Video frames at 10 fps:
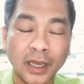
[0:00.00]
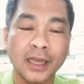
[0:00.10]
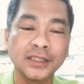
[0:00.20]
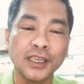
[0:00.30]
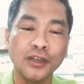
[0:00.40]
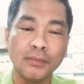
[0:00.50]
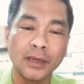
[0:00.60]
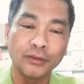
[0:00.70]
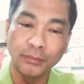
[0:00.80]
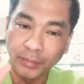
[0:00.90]
ng sino
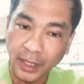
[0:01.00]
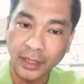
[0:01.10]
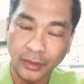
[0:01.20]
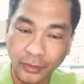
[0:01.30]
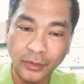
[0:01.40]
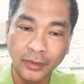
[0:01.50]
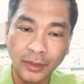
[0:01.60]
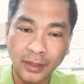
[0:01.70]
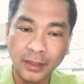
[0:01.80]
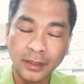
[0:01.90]
mang gobyerno.
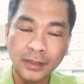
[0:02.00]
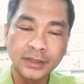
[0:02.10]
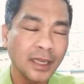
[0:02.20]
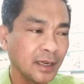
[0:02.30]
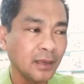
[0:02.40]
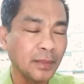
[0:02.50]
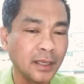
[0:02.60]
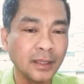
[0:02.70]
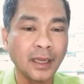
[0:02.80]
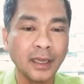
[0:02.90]
Sana
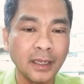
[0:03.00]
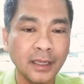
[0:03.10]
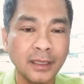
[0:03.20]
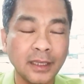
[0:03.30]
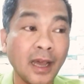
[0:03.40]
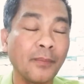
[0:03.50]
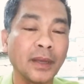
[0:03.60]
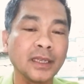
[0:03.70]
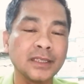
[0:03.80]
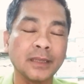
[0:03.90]
naman ay
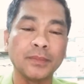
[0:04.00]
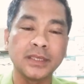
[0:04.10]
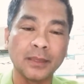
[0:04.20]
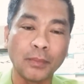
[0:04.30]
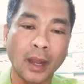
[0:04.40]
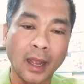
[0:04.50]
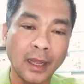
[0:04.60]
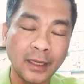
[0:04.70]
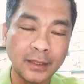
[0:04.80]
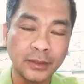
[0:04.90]
nakapag-isip-isip ka,
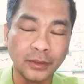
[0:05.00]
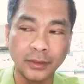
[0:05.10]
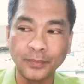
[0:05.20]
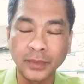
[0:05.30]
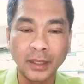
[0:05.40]
no?